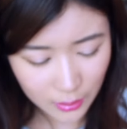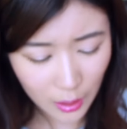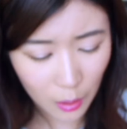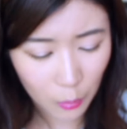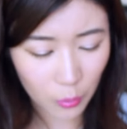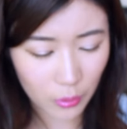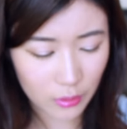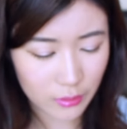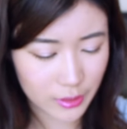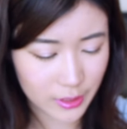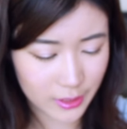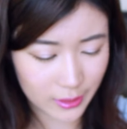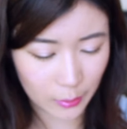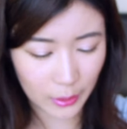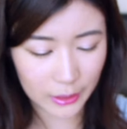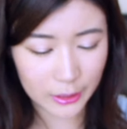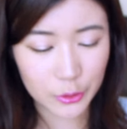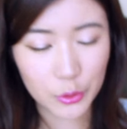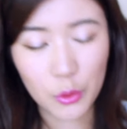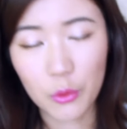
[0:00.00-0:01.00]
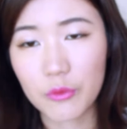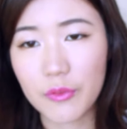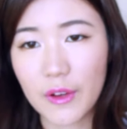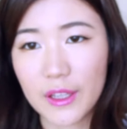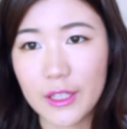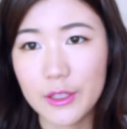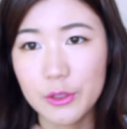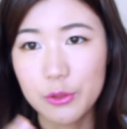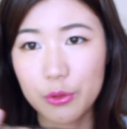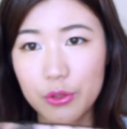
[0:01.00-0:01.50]
那我喜欢的用法
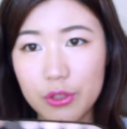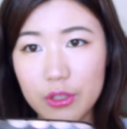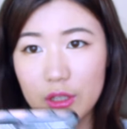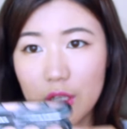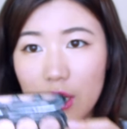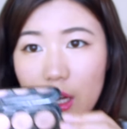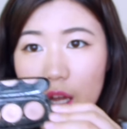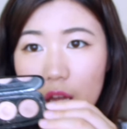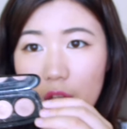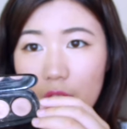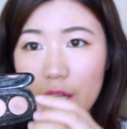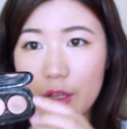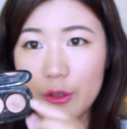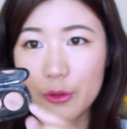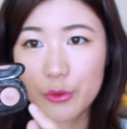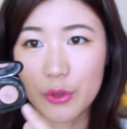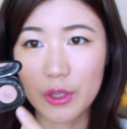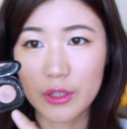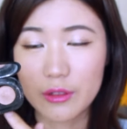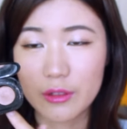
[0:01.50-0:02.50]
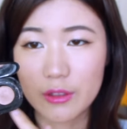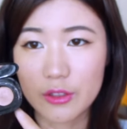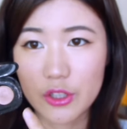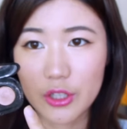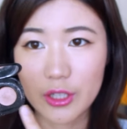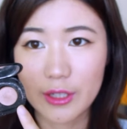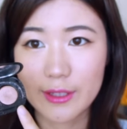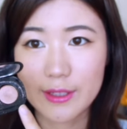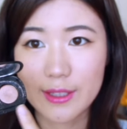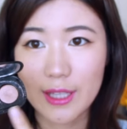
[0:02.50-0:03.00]
呢，就是选择
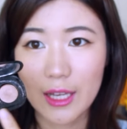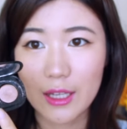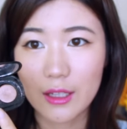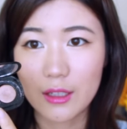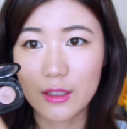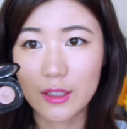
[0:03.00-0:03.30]
这个三